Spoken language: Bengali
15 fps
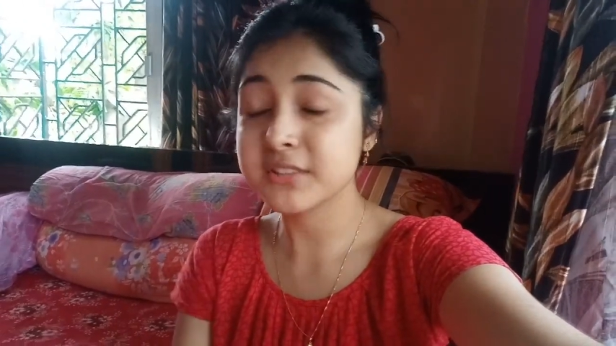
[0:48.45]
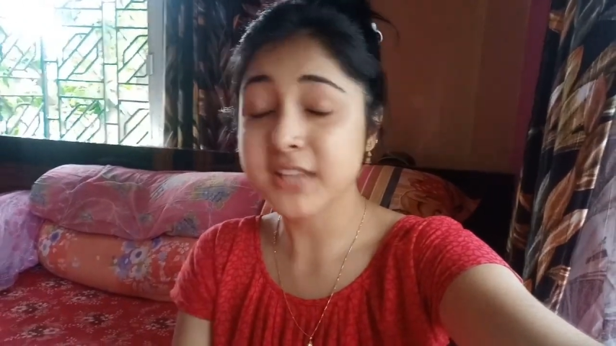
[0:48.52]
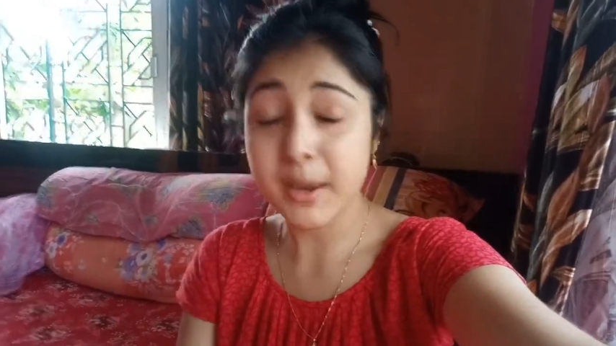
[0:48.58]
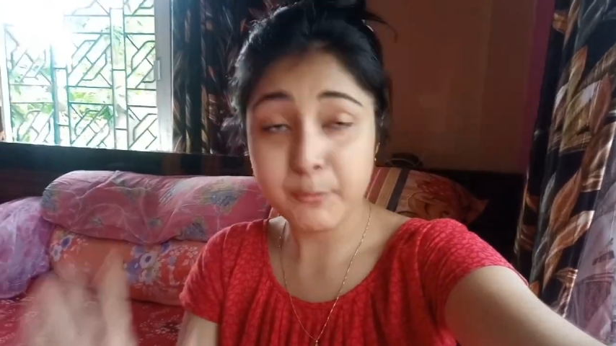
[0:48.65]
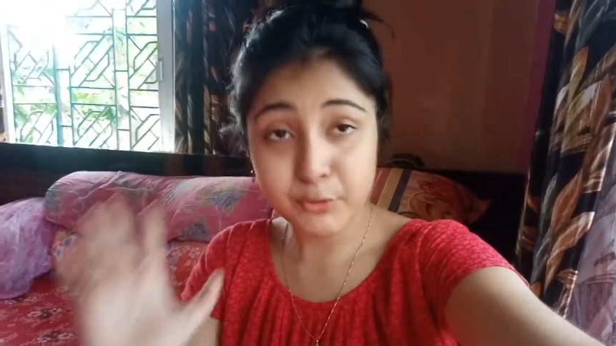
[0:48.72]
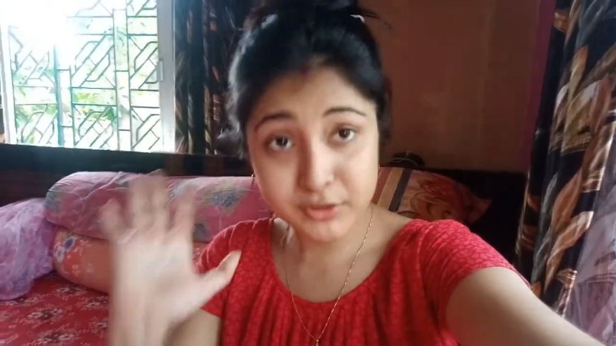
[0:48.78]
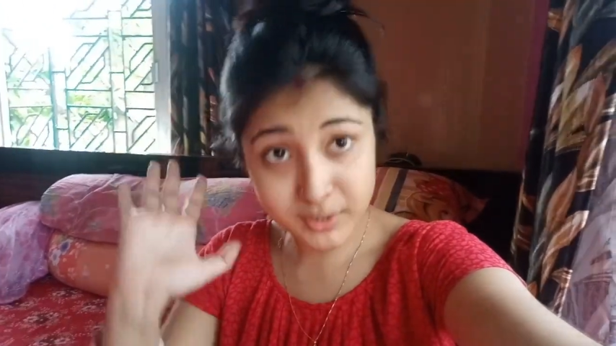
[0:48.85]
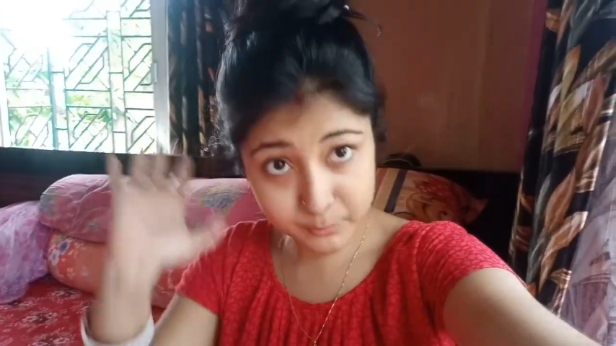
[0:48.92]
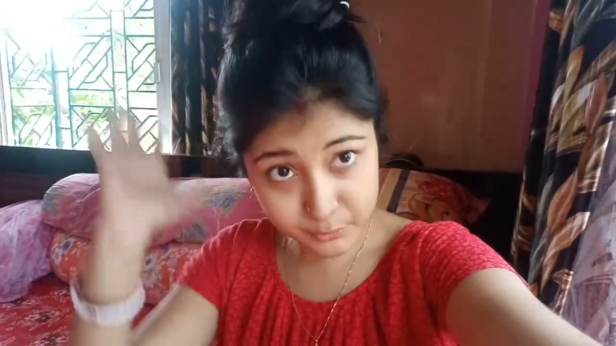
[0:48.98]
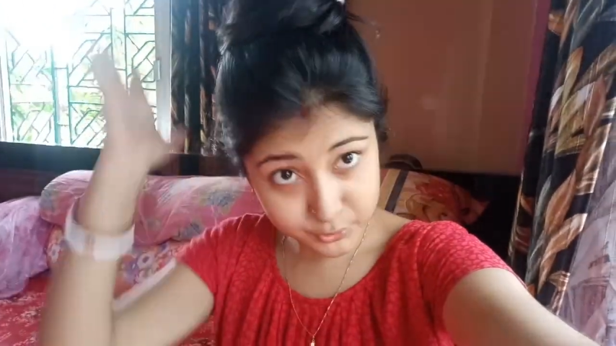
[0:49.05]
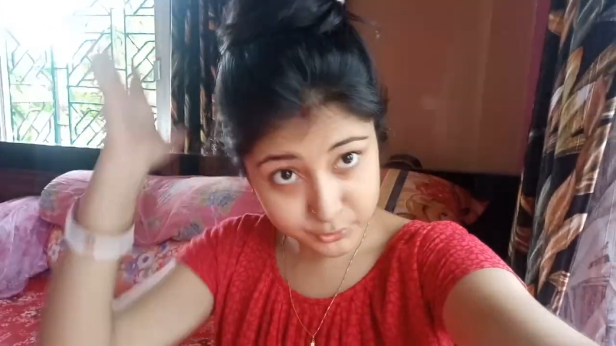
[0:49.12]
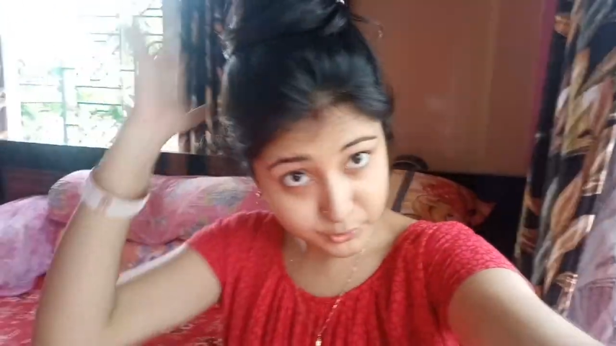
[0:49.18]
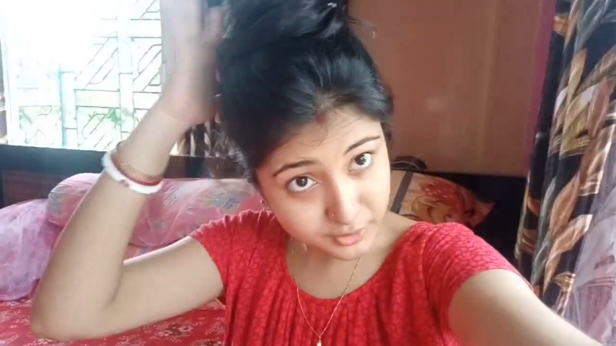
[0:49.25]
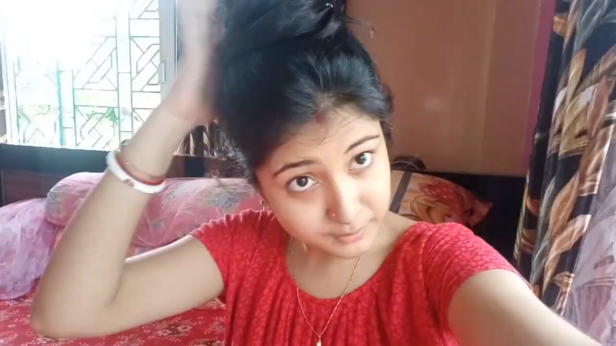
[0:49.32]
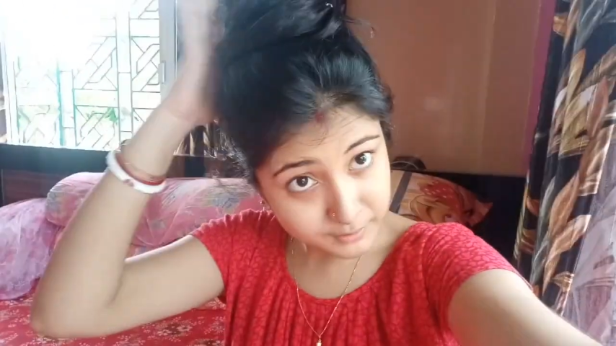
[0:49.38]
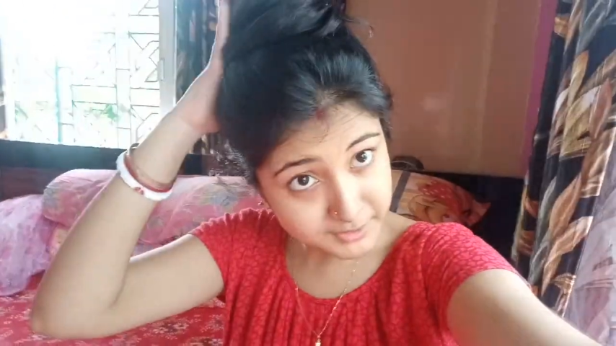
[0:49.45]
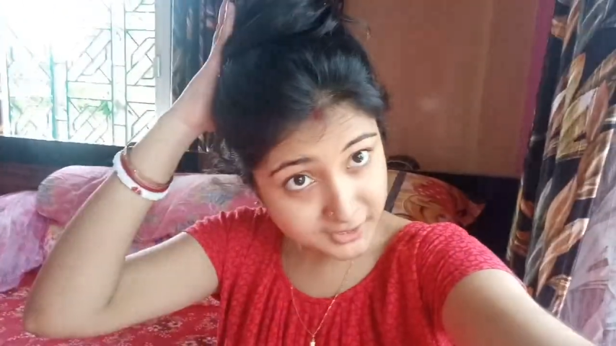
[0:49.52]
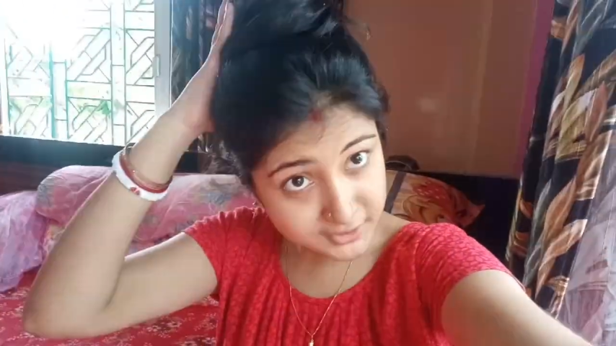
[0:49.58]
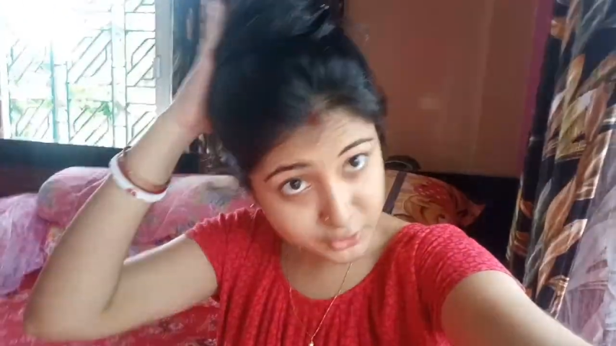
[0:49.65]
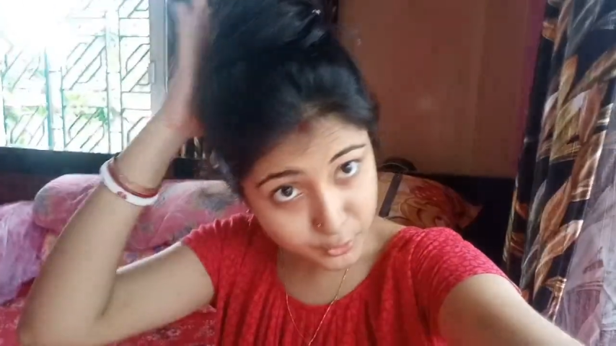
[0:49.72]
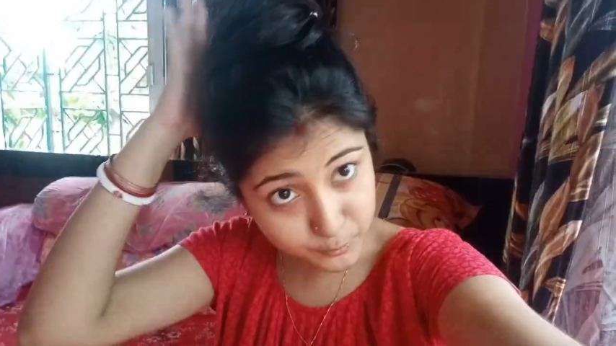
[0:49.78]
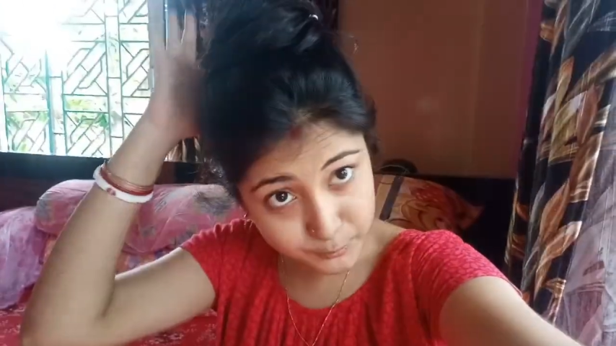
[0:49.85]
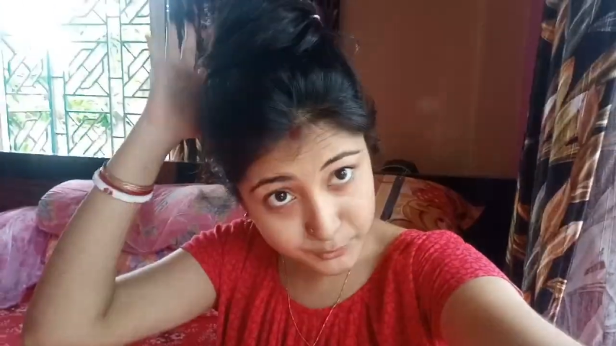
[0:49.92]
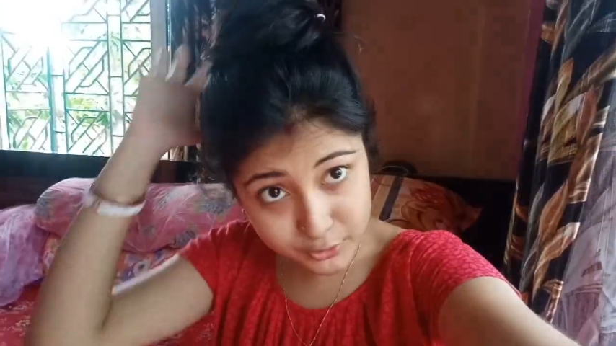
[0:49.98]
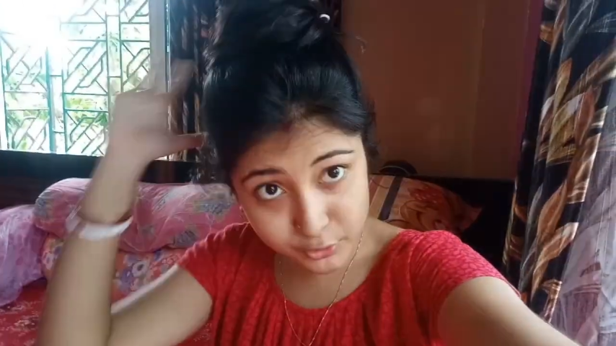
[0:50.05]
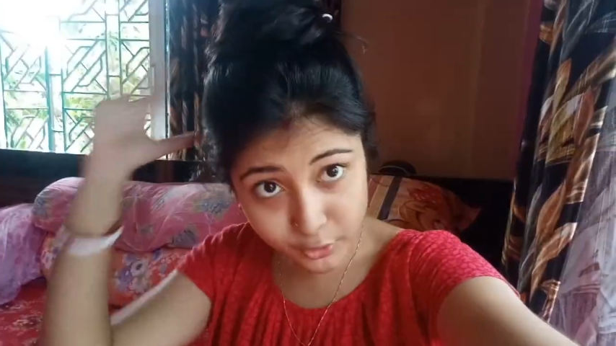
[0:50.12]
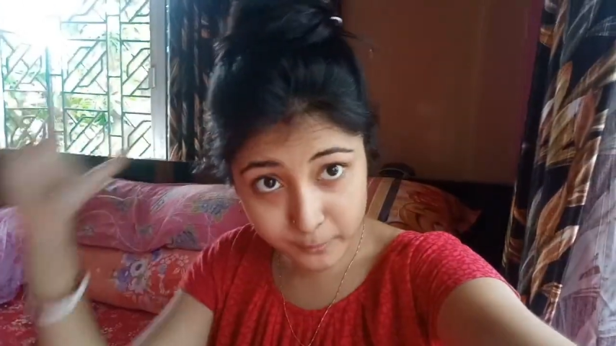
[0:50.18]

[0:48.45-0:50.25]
যেমন তেমন করে আমি একটা ওপরে